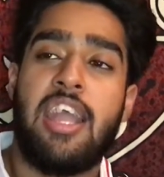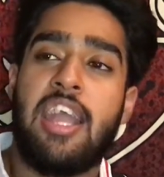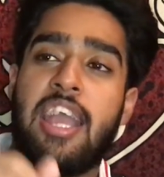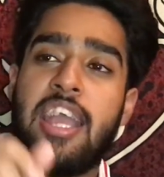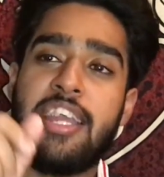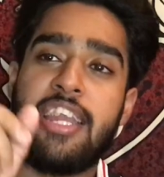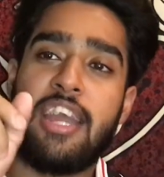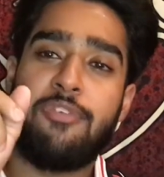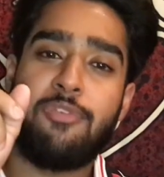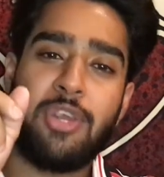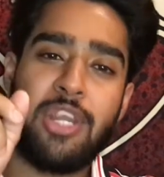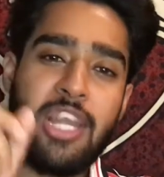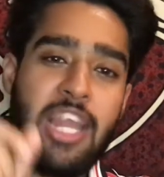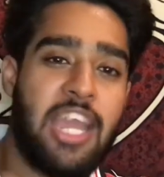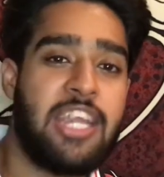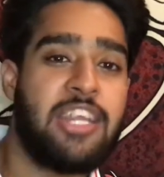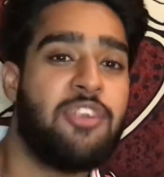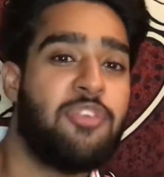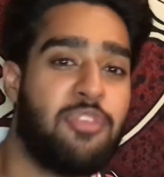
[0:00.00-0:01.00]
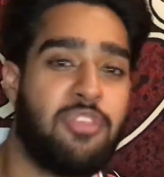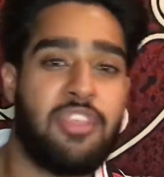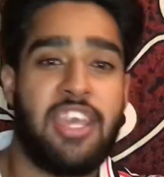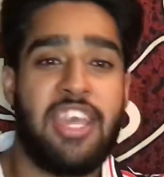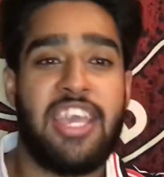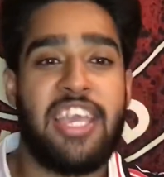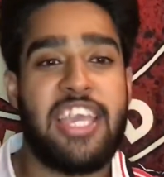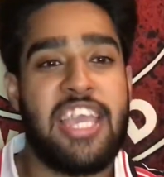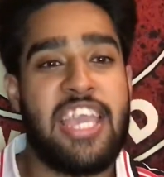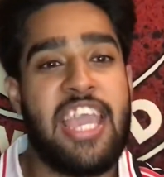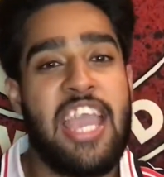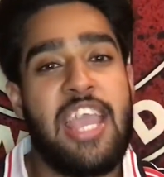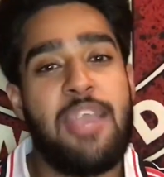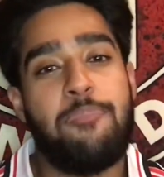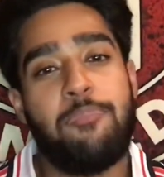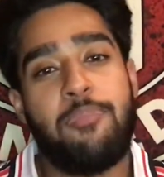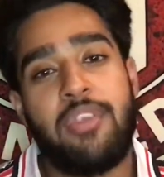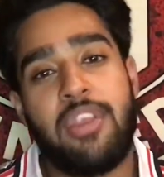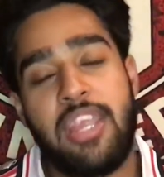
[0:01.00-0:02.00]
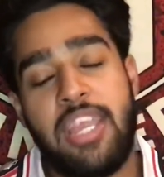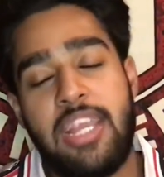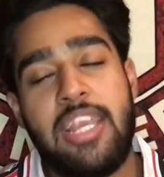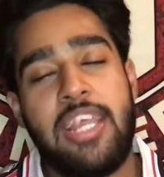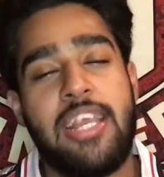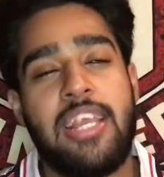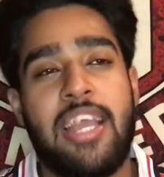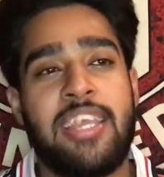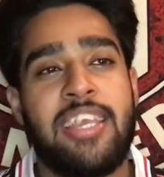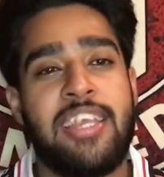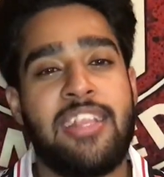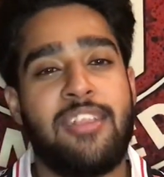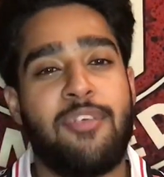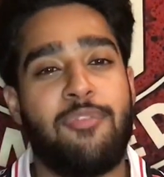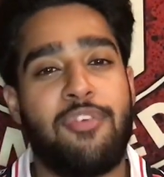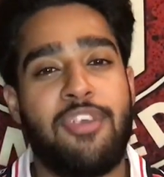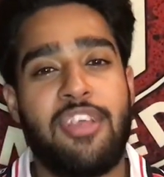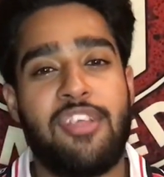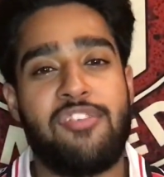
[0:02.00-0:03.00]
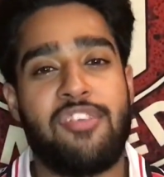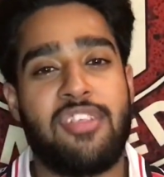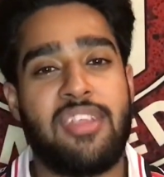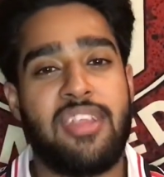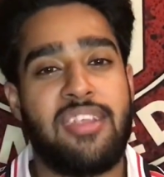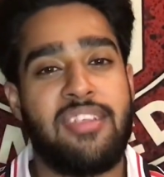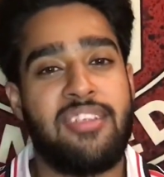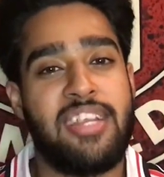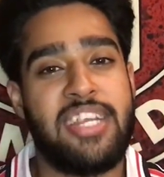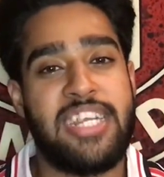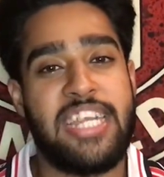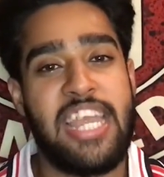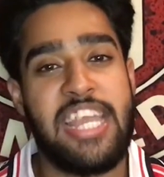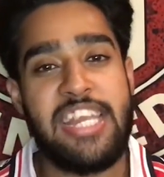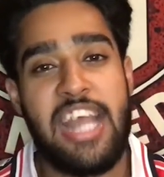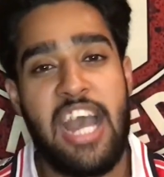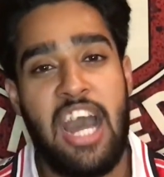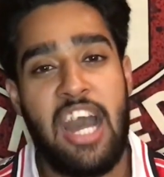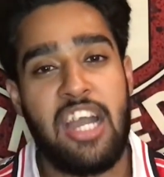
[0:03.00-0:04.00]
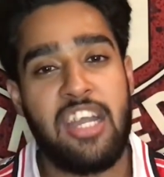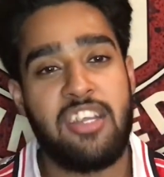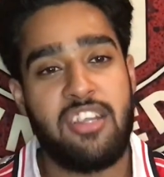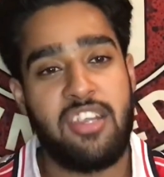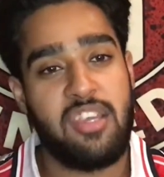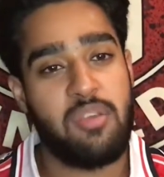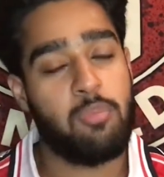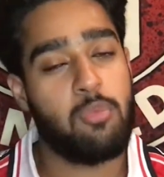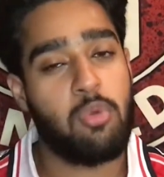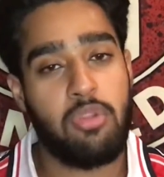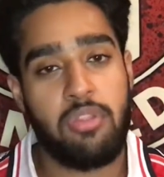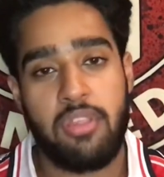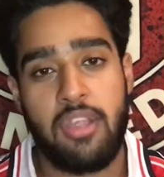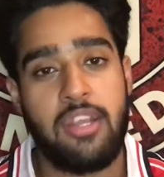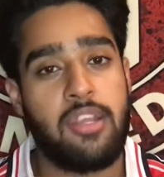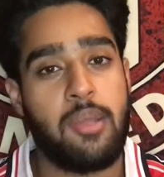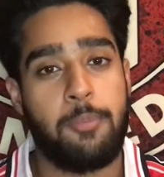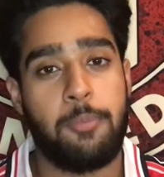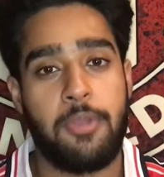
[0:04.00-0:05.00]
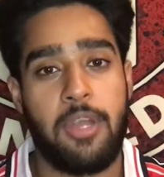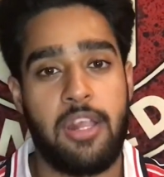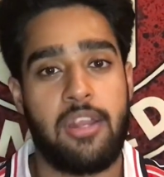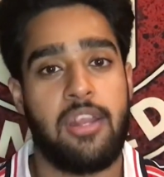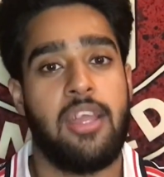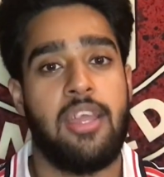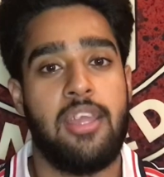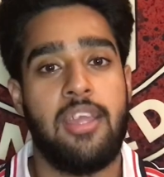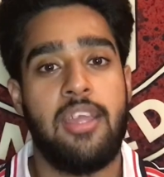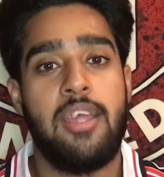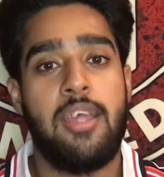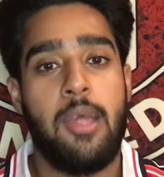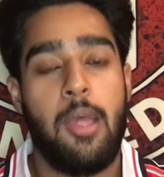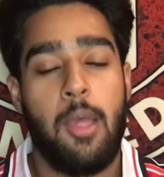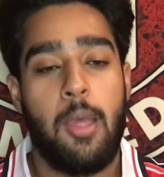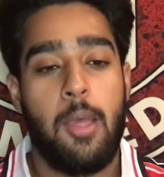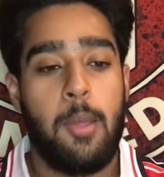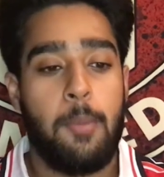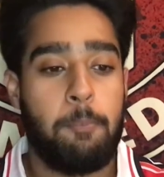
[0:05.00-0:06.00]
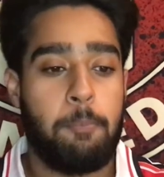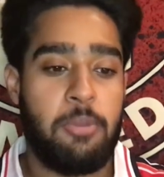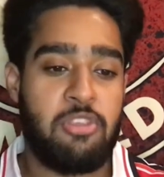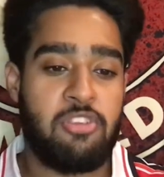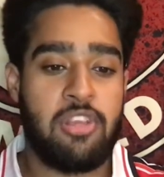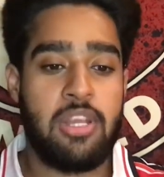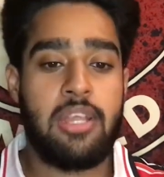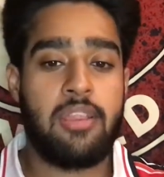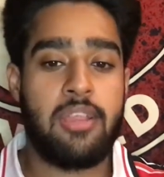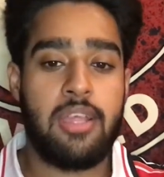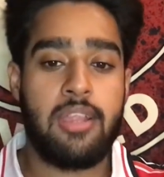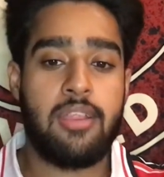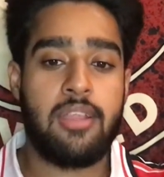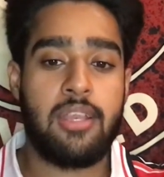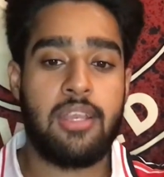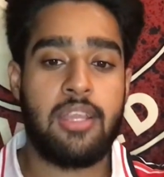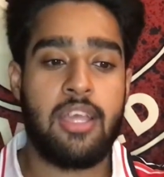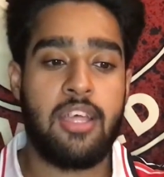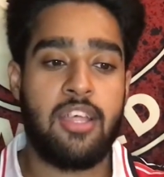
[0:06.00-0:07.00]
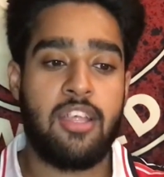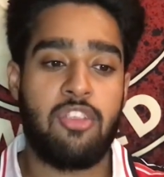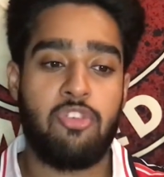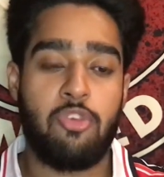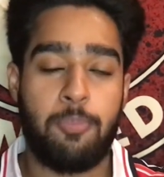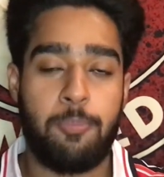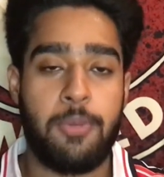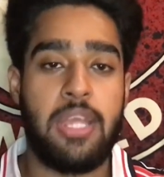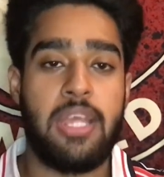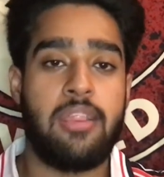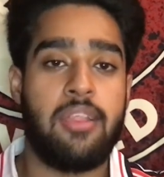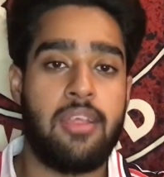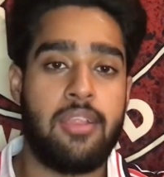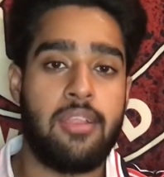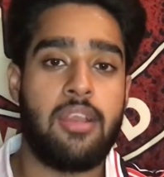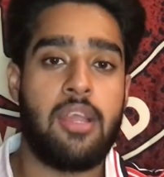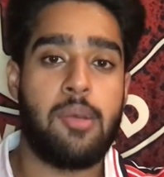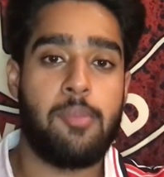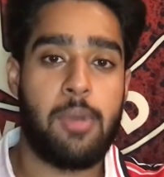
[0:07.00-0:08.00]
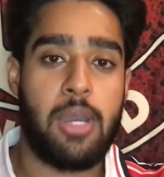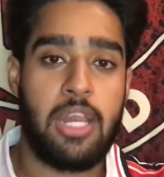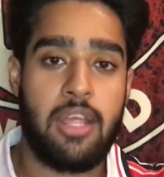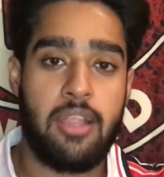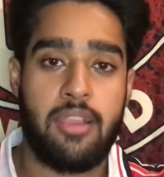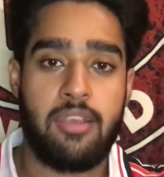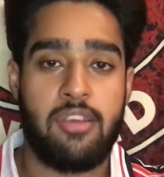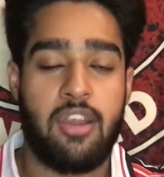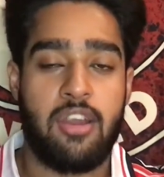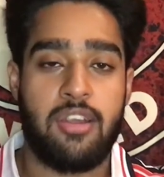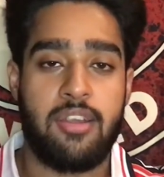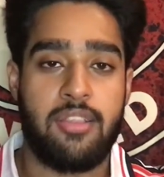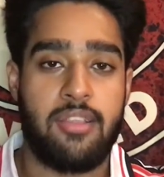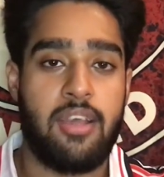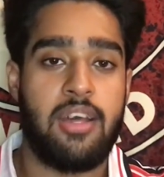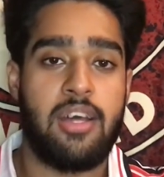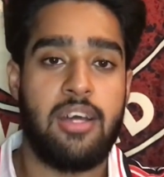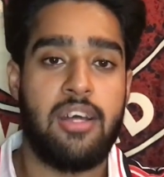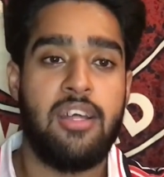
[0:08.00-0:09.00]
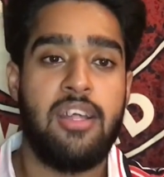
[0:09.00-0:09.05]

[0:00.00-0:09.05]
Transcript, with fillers: एंड आई वुड लाइक टू से कि आई एम रियली लाइकिंग द वे जिस तरह से टेन हाथ टीम को सेटअप कर रहा है पिछले सीज़न का जो प्री सीज़न हमारा स्टार्ट था